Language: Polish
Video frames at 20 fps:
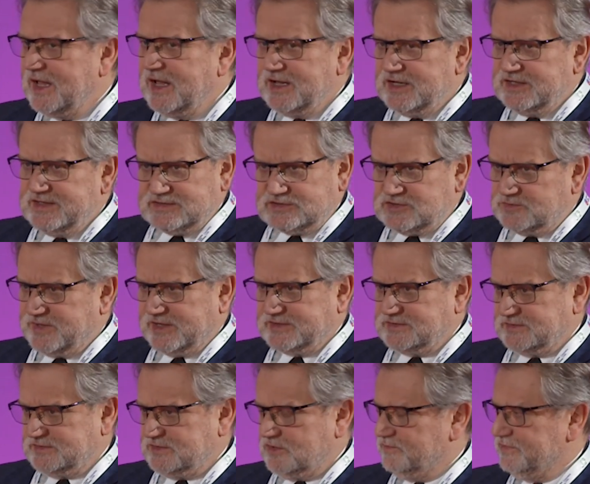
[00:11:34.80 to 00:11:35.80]
Jest to bardzo
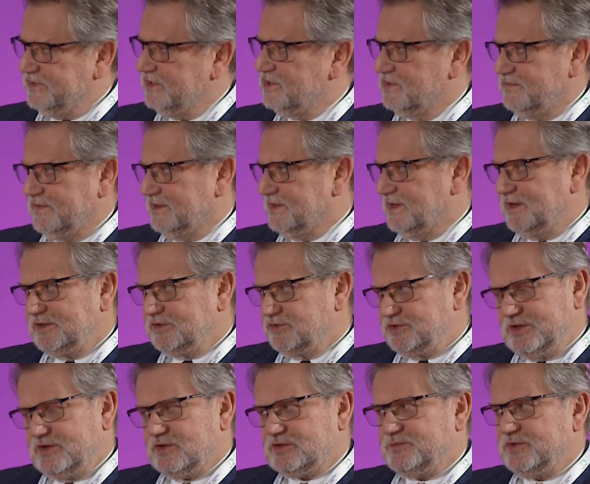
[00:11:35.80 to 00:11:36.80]
skomplikowane, ale to się
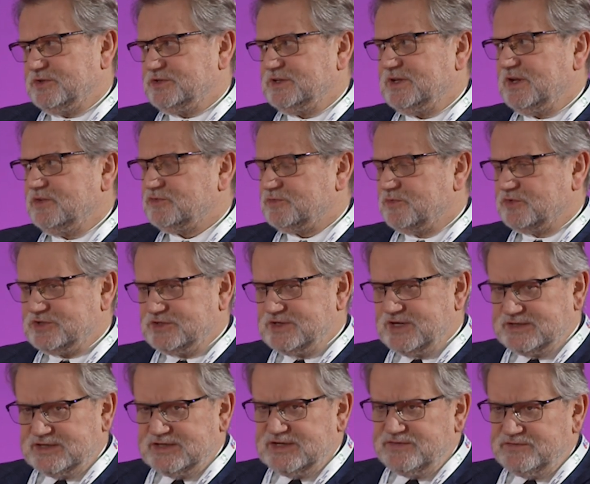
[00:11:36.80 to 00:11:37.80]
rozpoczyna już może nie
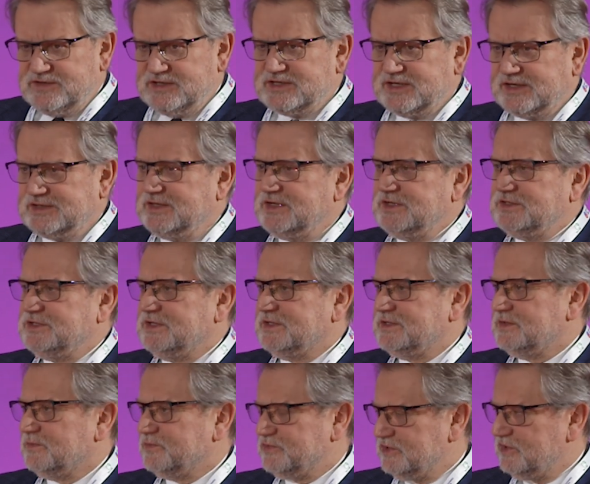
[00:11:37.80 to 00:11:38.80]
tyle w internecie,
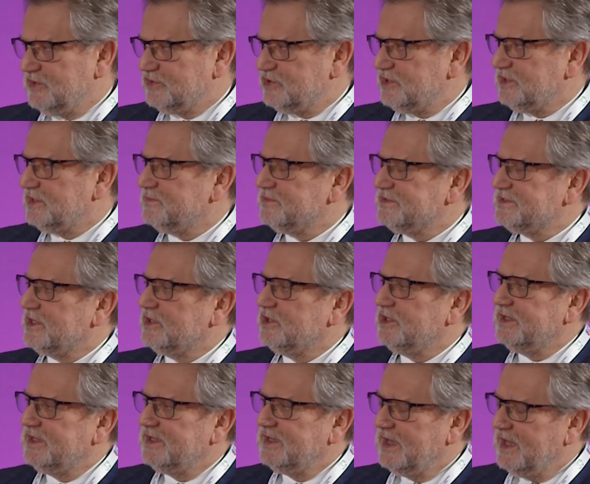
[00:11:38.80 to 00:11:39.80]
co przy rodzinnym
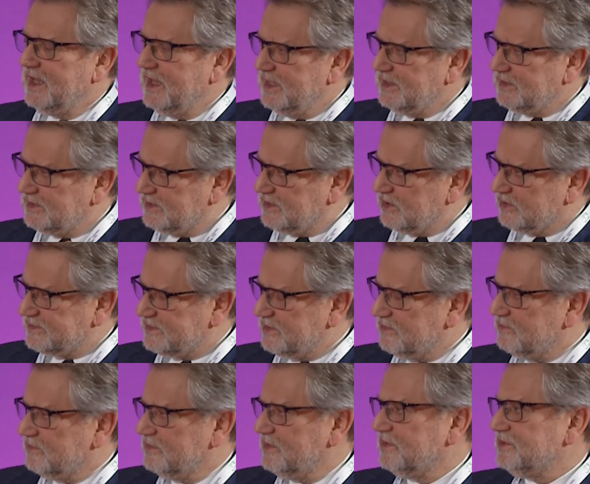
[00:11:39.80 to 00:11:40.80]
stole. To
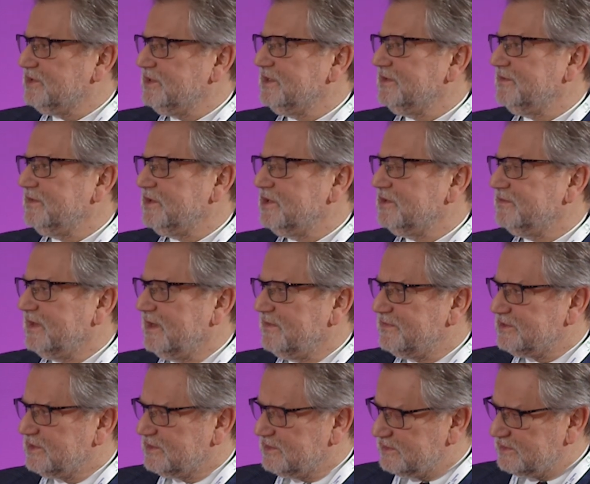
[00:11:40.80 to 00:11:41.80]
są godziny
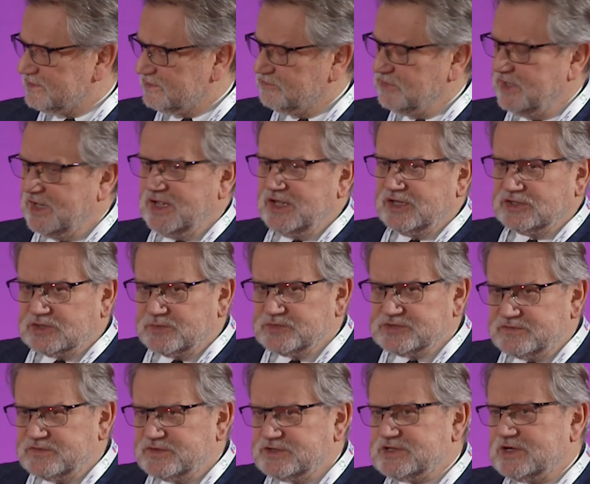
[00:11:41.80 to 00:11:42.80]
wychowawcze, to są dobrze
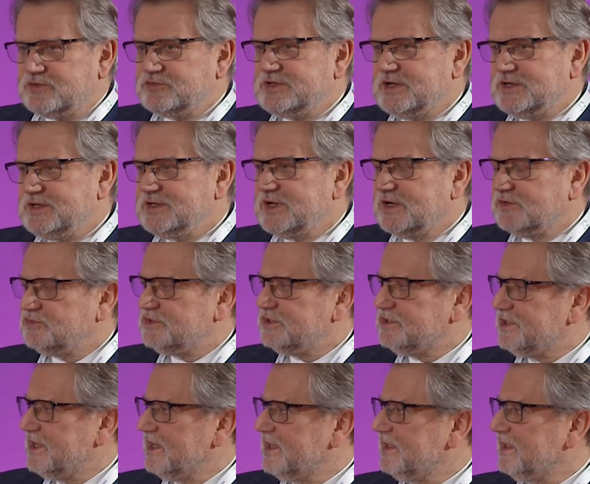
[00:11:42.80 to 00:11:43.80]
wykształceni
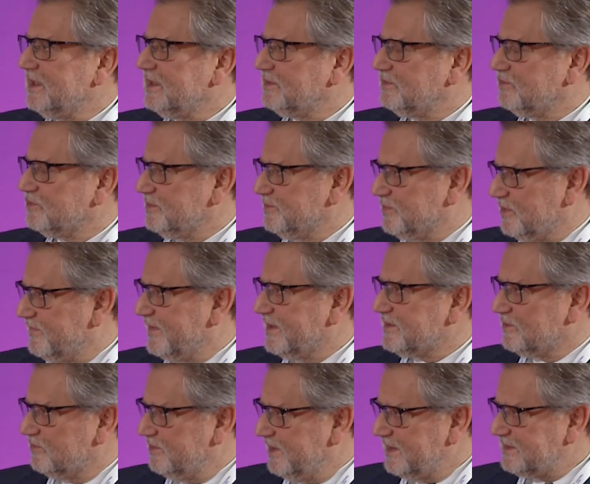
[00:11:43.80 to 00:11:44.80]
nauczyciele, którzy
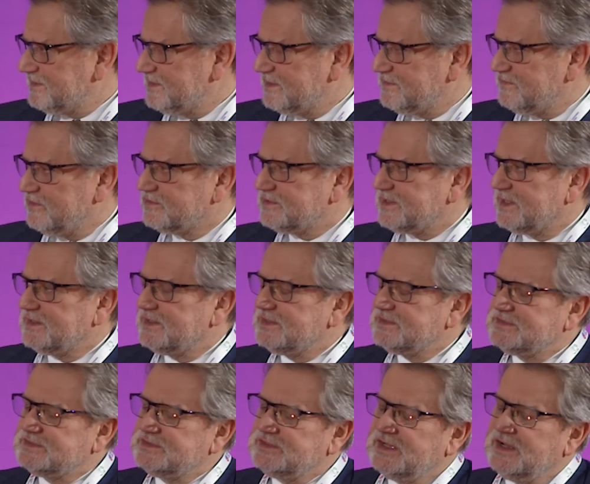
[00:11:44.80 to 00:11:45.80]
prowadzą lekcje związane
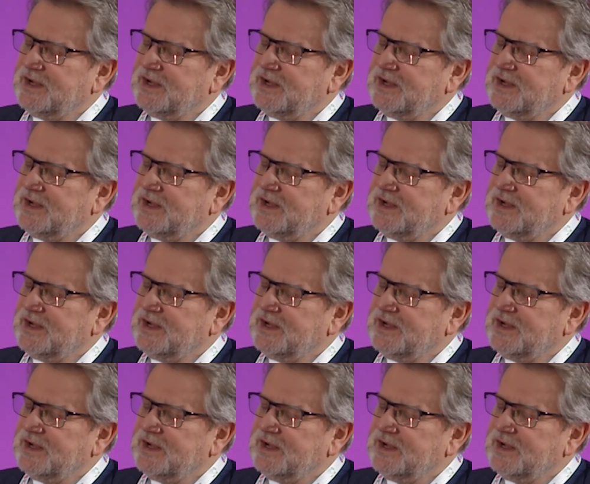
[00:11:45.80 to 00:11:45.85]
z